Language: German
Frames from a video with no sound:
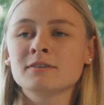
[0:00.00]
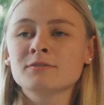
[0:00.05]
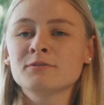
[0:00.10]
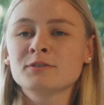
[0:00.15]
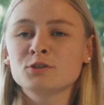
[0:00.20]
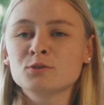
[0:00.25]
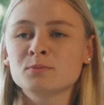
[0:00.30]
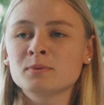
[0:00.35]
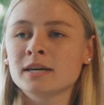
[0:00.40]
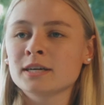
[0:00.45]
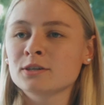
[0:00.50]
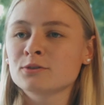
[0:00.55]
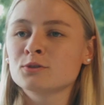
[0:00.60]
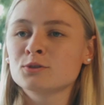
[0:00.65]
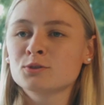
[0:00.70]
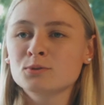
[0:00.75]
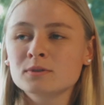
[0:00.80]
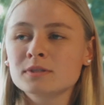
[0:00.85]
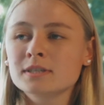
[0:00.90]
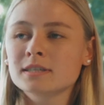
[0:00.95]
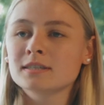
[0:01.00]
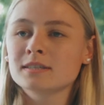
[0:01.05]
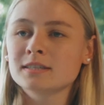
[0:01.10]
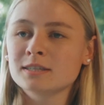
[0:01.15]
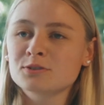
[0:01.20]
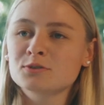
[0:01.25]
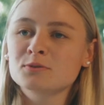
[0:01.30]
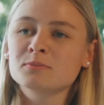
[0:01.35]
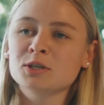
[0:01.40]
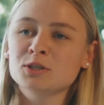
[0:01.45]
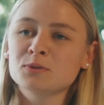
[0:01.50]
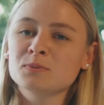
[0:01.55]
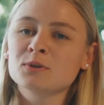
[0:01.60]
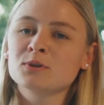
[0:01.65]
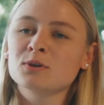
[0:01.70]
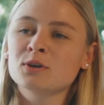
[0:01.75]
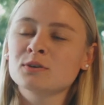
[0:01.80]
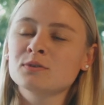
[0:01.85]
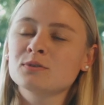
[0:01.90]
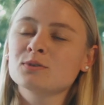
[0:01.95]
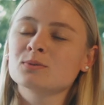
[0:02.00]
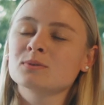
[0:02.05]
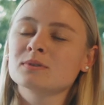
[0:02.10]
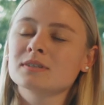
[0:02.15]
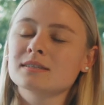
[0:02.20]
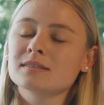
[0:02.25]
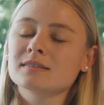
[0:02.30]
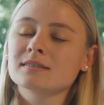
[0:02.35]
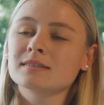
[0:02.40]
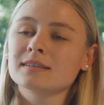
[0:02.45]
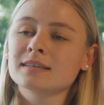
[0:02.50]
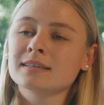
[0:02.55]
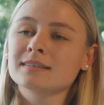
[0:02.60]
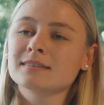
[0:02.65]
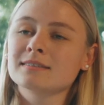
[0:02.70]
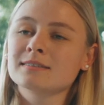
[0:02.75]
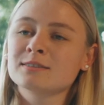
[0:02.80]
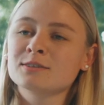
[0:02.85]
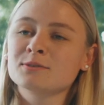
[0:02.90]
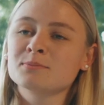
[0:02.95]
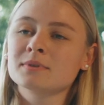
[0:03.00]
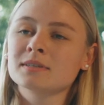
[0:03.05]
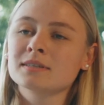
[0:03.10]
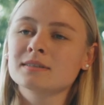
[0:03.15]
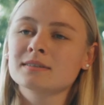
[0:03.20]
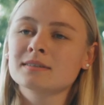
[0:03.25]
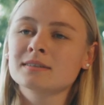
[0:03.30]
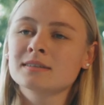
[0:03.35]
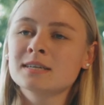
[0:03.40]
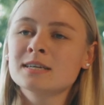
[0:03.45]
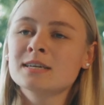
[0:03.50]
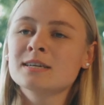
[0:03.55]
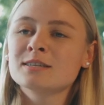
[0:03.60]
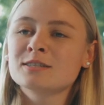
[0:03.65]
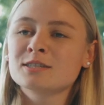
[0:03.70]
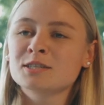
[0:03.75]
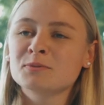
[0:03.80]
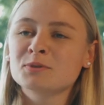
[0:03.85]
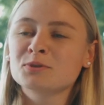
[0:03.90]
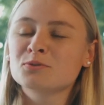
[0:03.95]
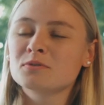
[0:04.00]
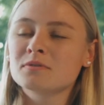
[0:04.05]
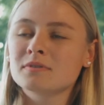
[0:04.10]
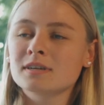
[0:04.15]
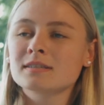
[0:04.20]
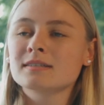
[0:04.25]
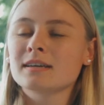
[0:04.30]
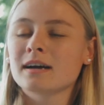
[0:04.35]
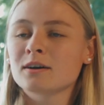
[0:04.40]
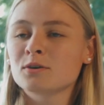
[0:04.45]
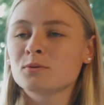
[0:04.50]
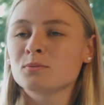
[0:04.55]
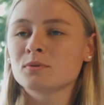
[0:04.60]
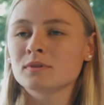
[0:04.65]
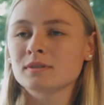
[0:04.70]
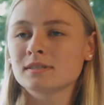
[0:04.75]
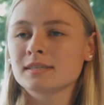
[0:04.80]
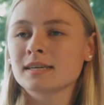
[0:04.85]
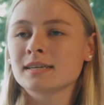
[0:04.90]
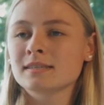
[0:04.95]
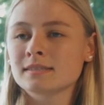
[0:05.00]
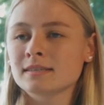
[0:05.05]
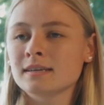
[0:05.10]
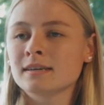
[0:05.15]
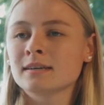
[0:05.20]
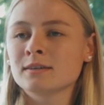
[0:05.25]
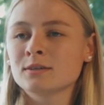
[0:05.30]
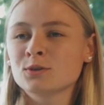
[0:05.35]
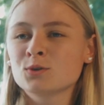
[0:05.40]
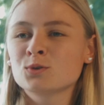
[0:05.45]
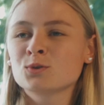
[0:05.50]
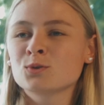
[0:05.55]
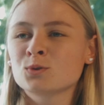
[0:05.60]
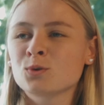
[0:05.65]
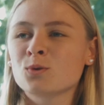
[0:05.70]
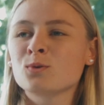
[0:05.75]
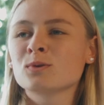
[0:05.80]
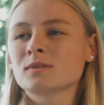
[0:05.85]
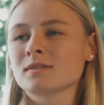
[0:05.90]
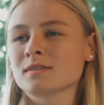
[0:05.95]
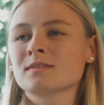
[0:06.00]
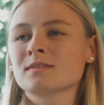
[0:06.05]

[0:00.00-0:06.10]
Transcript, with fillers: ja viel über ein Kulturticket hier zum Beispiel läuft. Und das ist echt ziemlich, ziemlich cool, weil das Angebot sehr, sehr groß